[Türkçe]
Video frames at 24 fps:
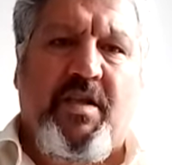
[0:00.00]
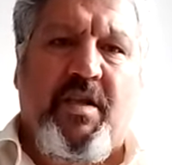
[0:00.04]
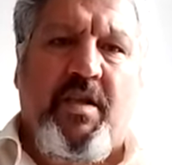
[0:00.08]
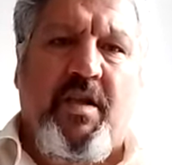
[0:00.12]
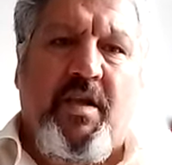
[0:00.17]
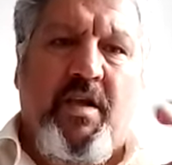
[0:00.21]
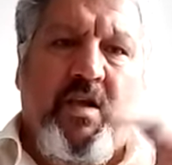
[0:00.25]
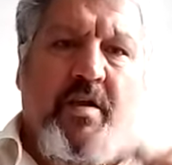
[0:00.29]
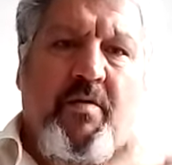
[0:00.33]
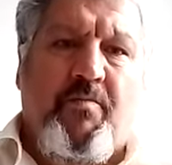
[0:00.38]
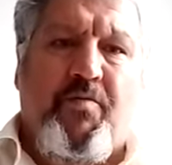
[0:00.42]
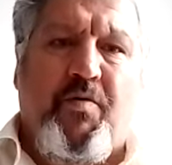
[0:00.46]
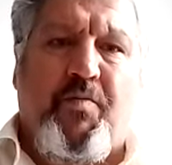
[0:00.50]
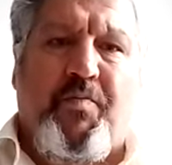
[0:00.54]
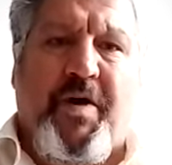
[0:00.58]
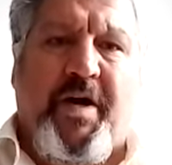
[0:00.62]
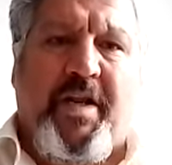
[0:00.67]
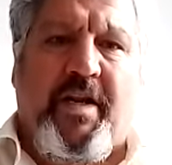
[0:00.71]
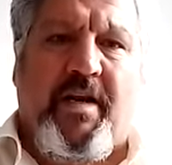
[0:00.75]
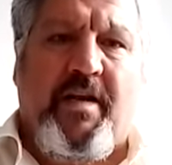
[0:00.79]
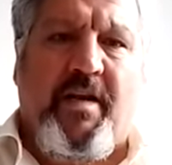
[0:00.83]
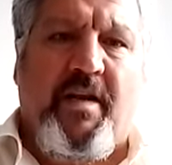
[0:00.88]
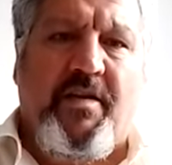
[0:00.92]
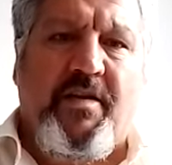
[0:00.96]
Bu
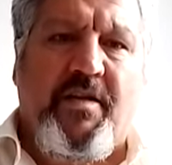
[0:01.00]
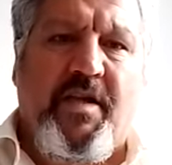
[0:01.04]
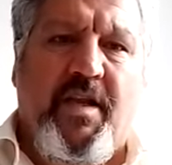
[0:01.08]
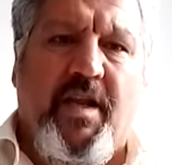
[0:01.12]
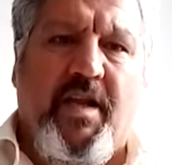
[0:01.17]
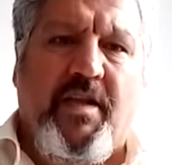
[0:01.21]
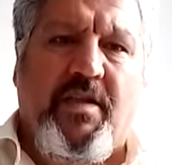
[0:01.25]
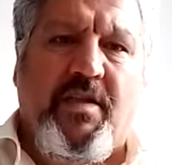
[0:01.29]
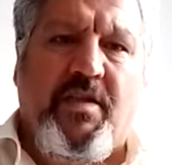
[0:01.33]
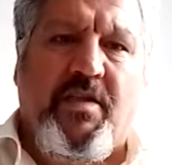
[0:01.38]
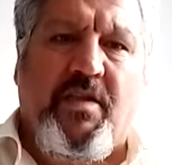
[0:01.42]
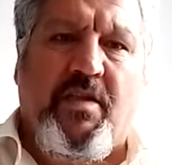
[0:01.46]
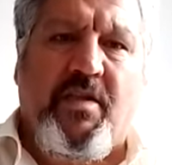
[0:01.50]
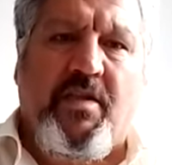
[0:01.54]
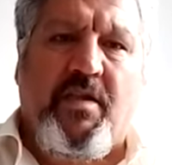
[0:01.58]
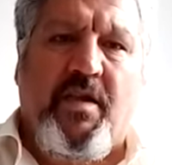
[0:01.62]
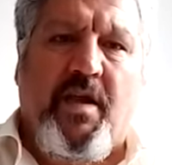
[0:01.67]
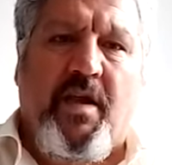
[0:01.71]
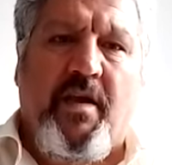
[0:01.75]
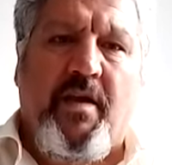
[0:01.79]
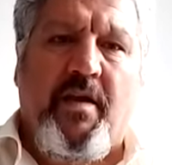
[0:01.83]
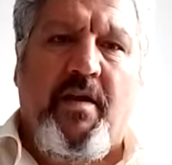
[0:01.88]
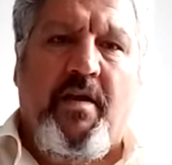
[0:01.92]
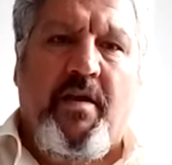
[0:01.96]
paralar nereye gitti diye.
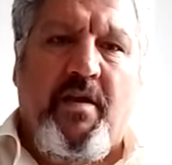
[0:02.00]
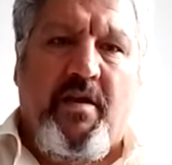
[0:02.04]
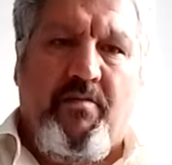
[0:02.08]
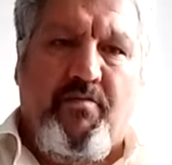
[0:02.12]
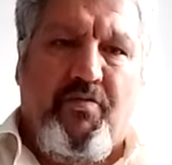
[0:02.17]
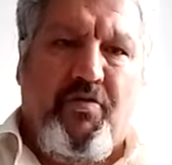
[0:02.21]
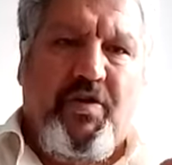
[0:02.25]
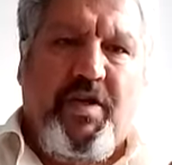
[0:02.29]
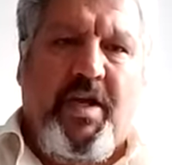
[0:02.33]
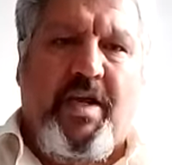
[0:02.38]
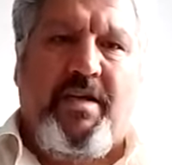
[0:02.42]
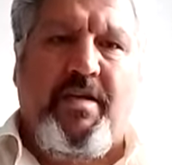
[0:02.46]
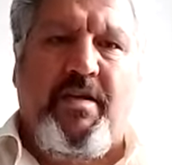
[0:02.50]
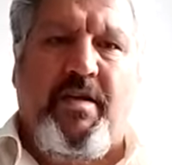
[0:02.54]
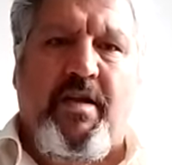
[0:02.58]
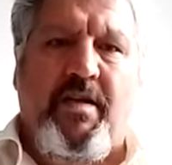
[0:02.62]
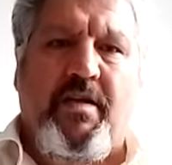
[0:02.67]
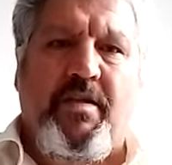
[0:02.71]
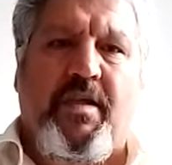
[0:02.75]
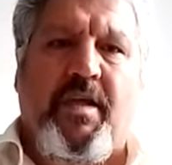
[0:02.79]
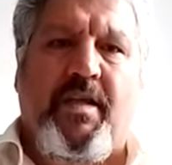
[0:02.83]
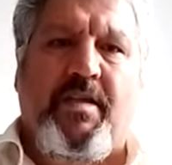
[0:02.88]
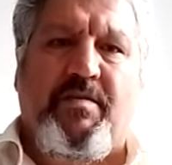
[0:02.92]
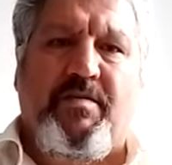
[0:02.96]
Bununla ilgili de
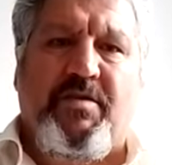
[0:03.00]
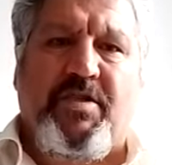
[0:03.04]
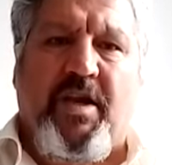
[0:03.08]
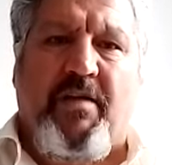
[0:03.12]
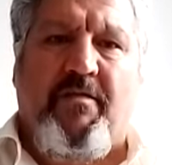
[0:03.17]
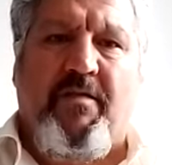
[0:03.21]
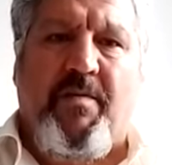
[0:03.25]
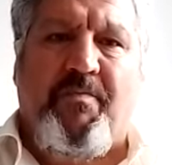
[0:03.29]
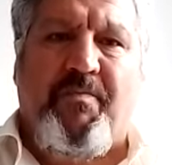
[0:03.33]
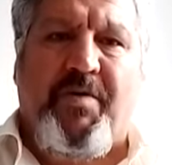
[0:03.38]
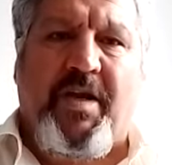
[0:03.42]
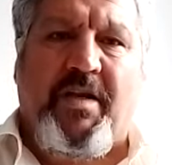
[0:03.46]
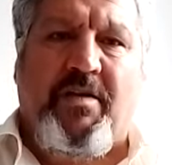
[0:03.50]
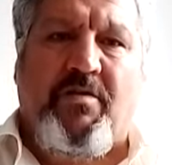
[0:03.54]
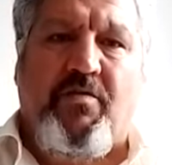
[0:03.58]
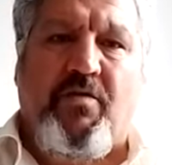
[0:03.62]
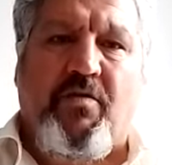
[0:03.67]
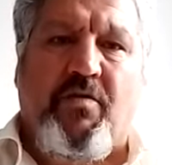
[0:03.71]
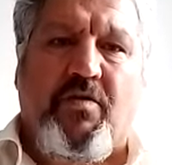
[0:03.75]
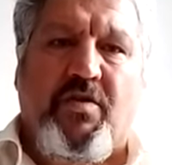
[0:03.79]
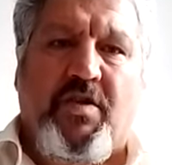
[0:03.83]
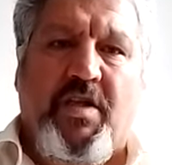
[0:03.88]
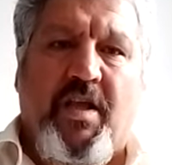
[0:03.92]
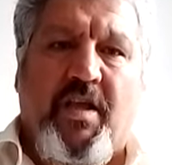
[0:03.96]
cevap bekliyoruz.
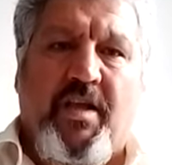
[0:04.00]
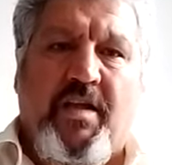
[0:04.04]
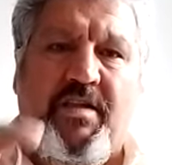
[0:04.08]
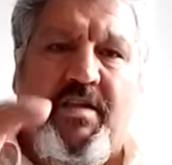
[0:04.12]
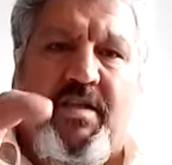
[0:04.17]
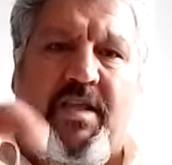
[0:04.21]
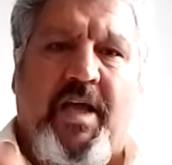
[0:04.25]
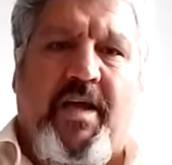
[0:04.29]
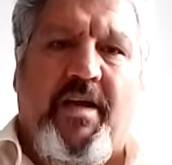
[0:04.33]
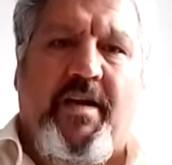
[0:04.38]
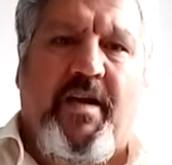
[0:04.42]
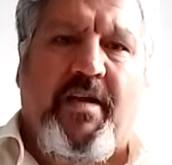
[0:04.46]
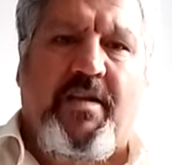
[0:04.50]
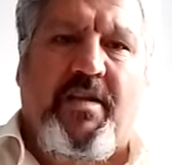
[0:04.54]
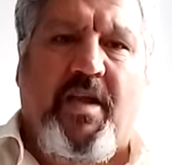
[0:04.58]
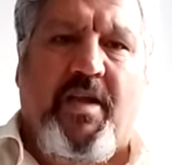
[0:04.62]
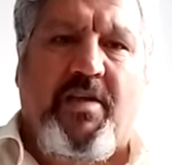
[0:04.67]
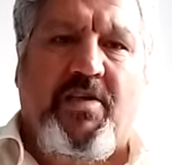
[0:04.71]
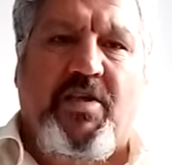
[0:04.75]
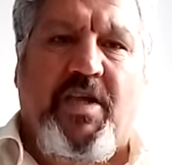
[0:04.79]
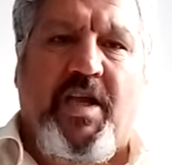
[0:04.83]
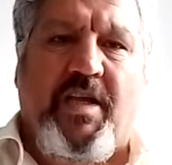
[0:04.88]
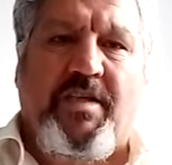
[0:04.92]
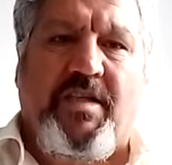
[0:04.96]
Zehra
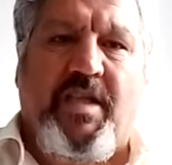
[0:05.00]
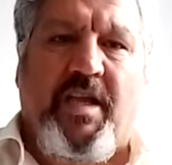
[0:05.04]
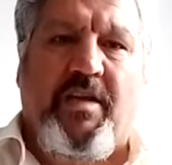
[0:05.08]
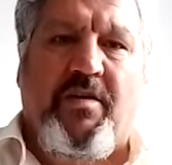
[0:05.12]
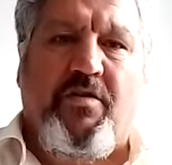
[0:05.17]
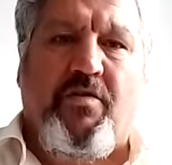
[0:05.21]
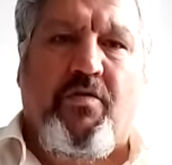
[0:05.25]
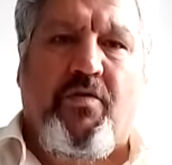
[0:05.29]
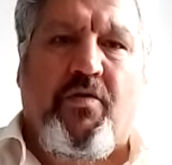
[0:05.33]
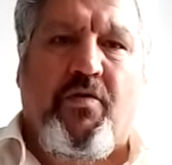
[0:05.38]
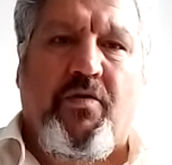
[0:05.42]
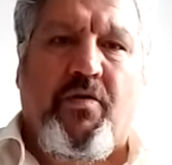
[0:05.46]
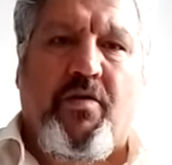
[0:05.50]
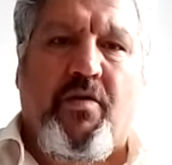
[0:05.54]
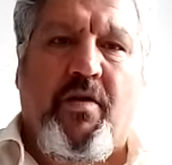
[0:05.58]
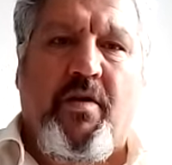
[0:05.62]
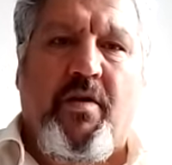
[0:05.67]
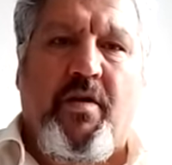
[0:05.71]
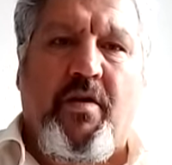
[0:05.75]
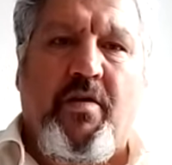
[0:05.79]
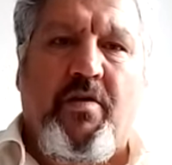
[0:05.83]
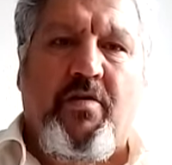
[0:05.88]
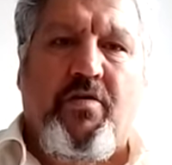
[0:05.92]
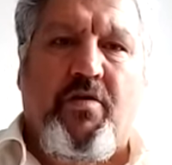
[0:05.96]
Taşkesenlioğlu.
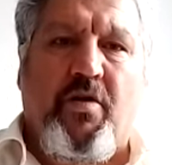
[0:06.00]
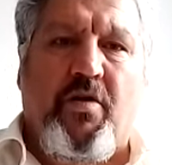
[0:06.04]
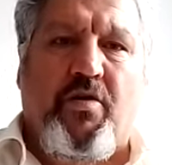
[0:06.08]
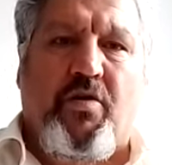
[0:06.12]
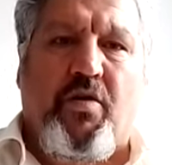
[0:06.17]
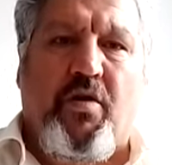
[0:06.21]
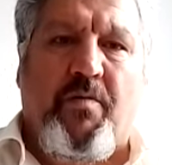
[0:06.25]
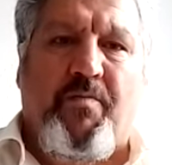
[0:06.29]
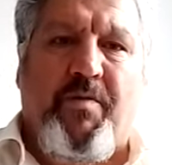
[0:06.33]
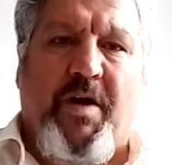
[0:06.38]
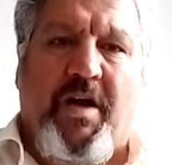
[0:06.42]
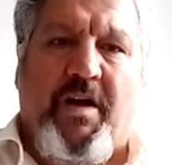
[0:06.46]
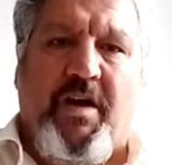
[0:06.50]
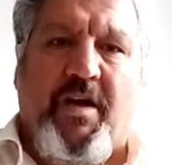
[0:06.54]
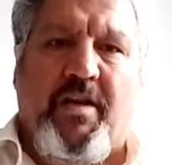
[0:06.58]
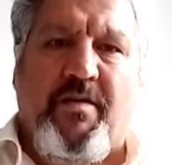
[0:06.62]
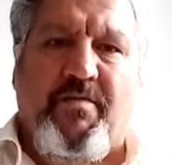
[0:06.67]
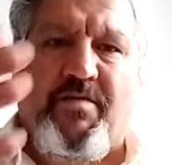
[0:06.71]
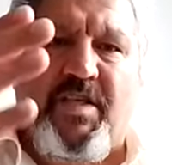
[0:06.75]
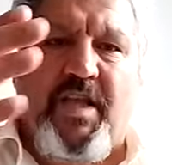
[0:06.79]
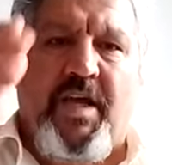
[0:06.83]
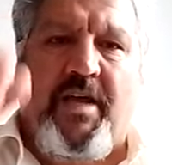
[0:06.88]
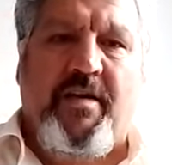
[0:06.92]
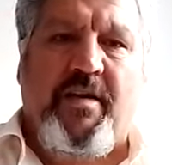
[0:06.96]
Götür bakalım
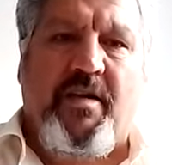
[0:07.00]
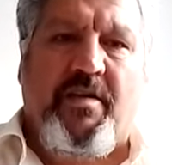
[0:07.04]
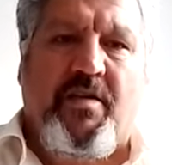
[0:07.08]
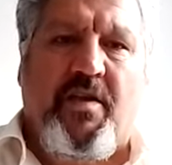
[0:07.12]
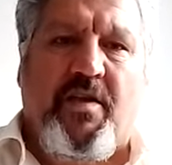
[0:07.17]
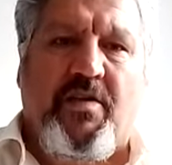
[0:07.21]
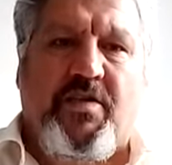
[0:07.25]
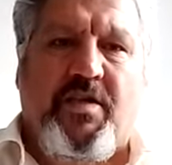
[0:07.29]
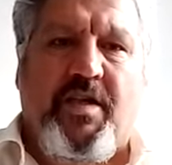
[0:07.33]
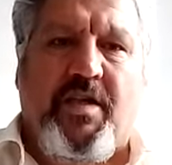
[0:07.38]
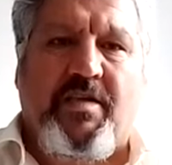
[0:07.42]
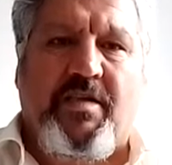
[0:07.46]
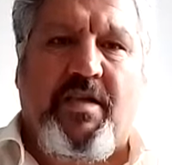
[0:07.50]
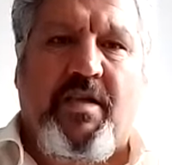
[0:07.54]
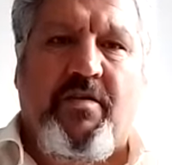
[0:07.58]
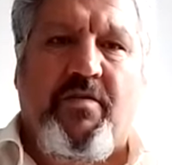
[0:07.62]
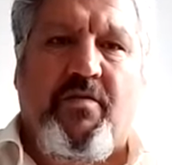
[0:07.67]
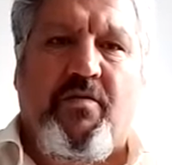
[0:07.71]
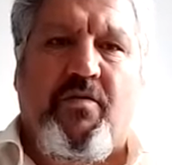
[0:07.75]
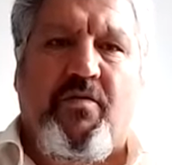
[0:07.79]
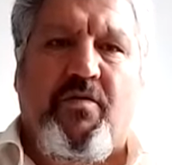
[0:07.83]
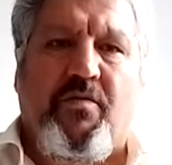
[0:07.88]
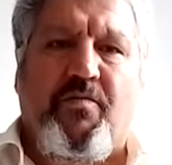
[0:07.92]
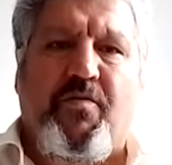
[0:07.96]
Zehra Taşkesenlioğlu.
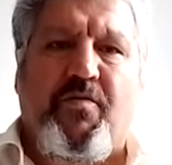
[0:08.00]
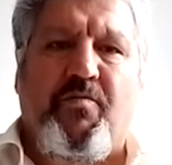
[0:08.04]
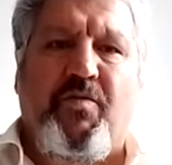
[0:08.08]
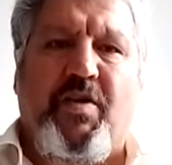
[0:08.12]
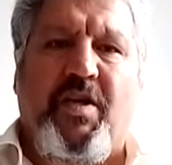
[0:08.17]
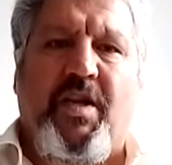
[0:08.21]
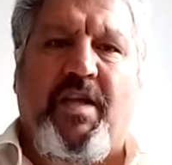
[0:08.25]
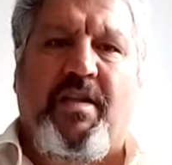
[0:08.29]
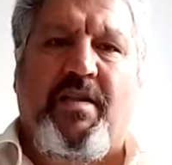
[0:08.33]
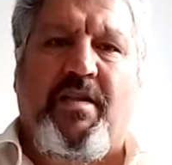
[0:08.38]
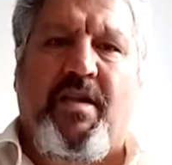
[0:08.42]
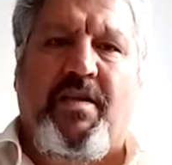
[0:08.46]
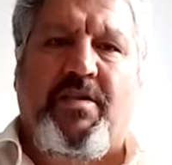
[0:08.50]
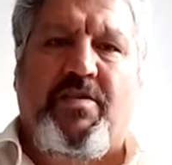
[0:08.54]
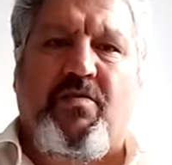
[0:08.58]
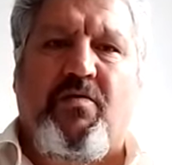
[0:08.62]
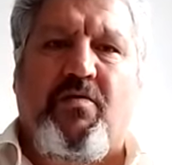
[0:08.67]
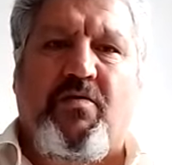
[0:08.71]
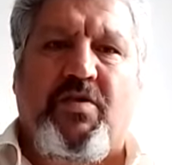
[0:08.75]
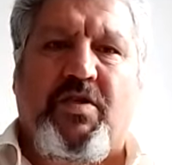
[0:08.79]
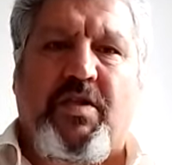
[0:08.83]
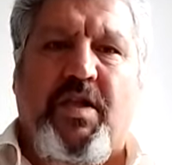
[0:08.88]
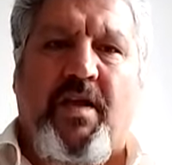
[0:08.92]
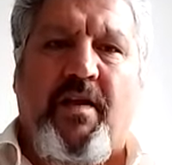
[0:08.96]
Bu millet nasıl
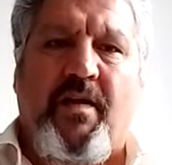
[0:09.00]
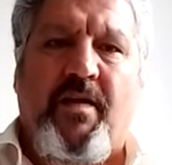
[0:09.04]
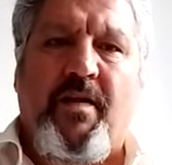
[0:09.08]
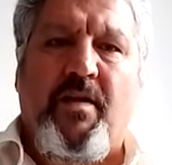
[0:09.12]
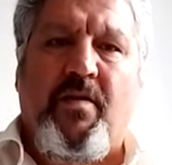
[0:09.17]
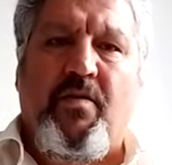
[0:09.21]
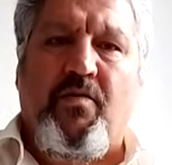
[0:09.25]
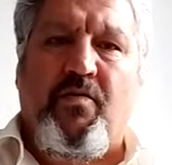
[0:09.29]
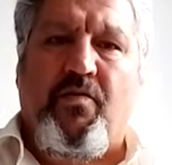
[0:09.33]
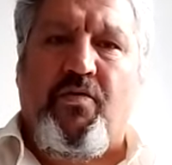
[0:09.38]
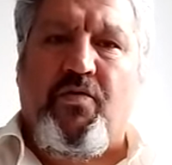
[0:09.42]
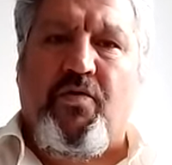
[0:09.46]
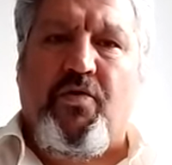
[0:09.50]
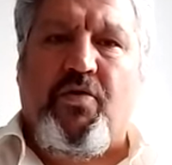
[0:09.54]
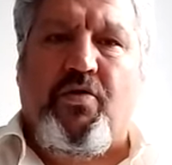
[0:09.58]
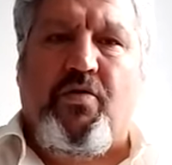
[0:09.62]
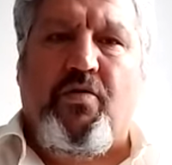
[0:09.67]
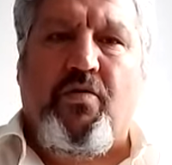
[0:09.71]
olsa uyuttunuz